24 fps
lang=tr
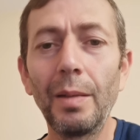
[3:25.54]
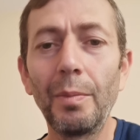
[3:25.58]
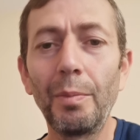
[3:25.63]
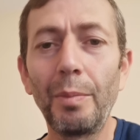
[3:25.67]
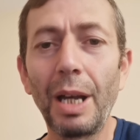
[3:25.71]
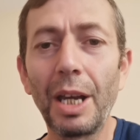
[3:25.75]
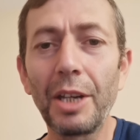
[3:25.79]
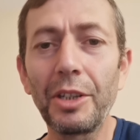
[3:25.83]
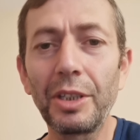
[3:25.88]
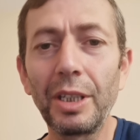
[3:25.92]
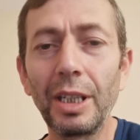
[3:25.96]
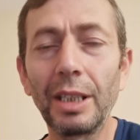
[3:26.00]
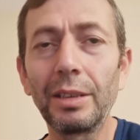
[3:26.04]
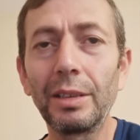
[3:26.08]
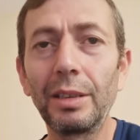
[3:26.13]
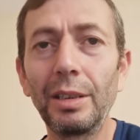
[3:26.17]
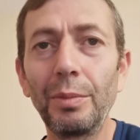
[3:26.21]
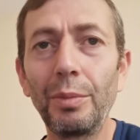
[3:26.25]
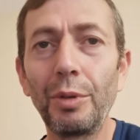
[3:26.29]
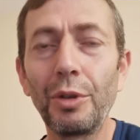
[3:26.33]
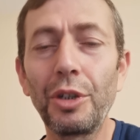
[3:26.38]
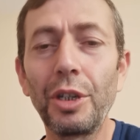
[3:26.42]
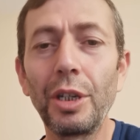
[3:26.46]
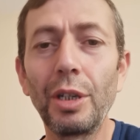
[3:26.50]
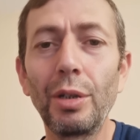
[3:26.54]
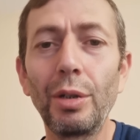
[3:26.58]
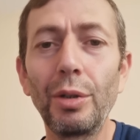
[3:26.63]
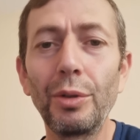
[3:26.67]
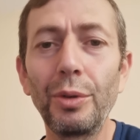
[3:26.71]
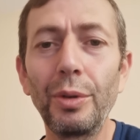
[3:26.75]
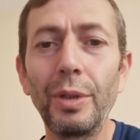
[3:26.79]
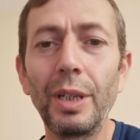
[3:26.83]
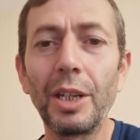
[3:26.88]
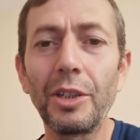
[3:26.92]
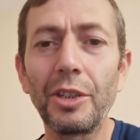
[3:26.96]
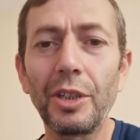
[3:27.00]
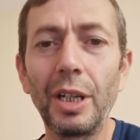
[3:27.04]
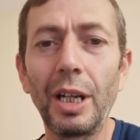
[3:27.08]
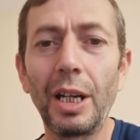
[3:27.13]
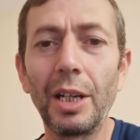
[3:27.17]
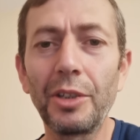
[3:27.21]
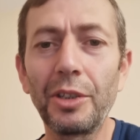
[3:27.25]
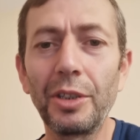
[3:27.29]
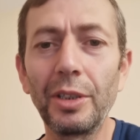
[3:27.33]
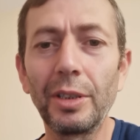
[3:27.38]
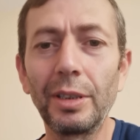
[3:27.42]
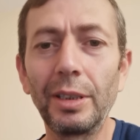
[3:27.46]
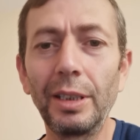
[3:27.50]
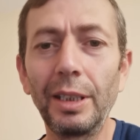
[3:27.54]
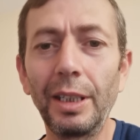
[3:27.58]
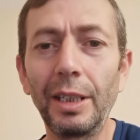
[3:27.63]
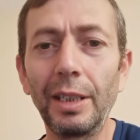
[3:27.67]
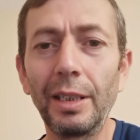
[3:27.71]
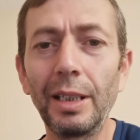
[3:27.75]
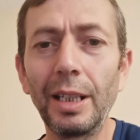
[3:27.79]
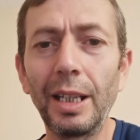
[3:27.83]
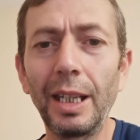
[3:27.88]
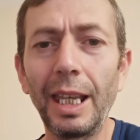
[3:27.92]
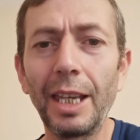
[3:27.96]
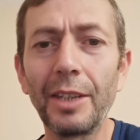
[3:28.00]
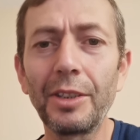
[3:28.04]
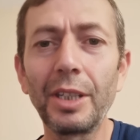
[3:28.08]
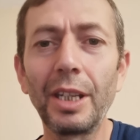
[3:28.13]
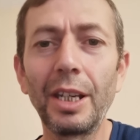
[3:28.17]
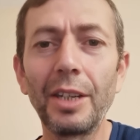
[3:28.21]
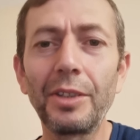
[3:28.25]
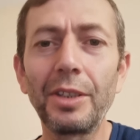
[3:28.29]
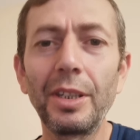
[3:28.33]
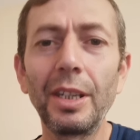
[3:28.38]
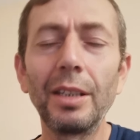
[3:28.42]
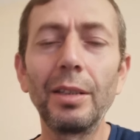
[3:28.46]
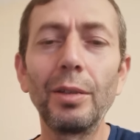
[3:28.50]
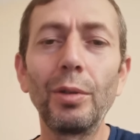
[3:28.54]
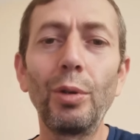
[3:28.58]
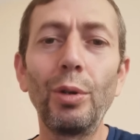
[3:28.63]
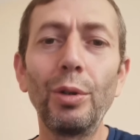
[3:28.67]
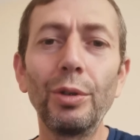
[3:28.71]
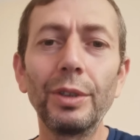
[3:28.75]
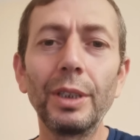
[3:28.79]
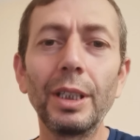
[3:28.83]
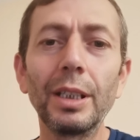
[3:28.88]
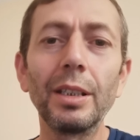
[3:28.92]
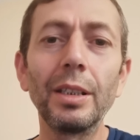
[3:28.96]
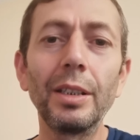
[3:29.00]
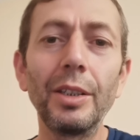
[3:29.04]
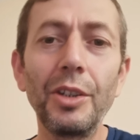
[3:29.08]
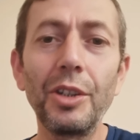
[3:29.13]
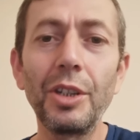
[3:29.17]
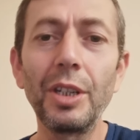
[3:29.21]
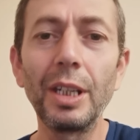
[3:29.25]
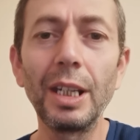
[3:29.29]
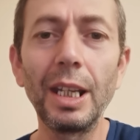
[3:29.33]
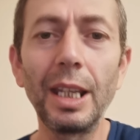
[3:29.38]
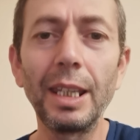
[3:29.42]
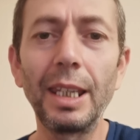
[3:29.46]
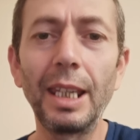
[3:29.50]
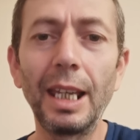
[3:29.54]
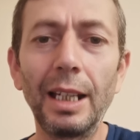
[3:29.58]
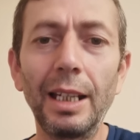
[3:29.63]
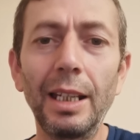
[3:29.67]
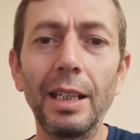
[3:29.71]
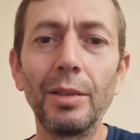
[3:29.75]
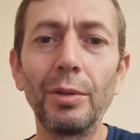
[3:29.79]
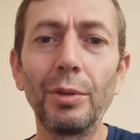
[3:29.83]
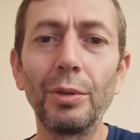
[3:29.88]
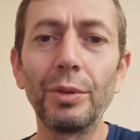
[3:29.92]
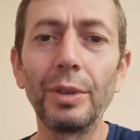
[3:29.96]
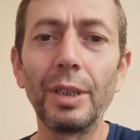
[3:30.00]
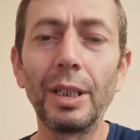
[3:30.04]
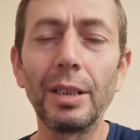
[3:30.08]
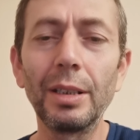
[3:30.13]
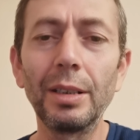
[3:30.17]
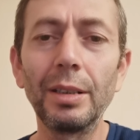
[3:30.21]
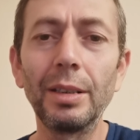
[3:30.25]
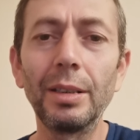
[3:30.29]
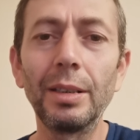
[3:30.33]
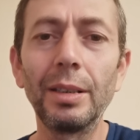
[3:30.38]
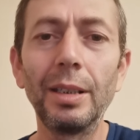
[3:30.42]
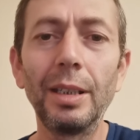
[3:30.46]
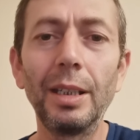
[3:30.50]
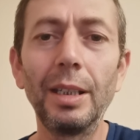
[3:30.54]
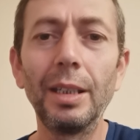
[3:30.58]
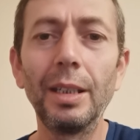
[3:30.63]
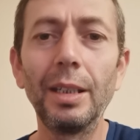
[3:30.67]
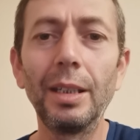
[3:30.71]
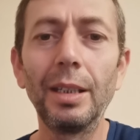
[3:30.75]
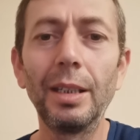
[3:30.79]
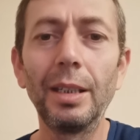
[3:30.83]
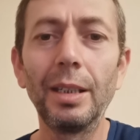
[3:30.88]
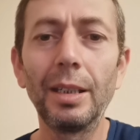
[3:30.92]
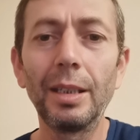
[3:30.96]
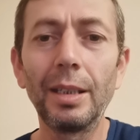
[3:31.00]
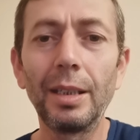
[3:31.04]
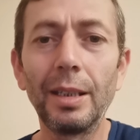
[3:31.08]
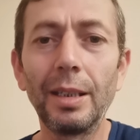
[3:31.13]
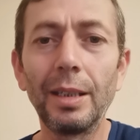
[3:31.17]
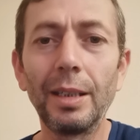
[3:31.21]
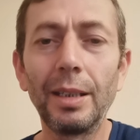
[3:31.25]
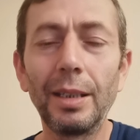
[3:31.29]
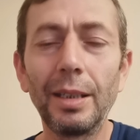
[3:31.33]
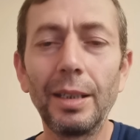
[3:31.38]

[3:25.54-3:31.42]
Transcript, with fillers: başlattığı bu Şenol Güneş karşıtlığıyla esasen onların işine gelen, onların e,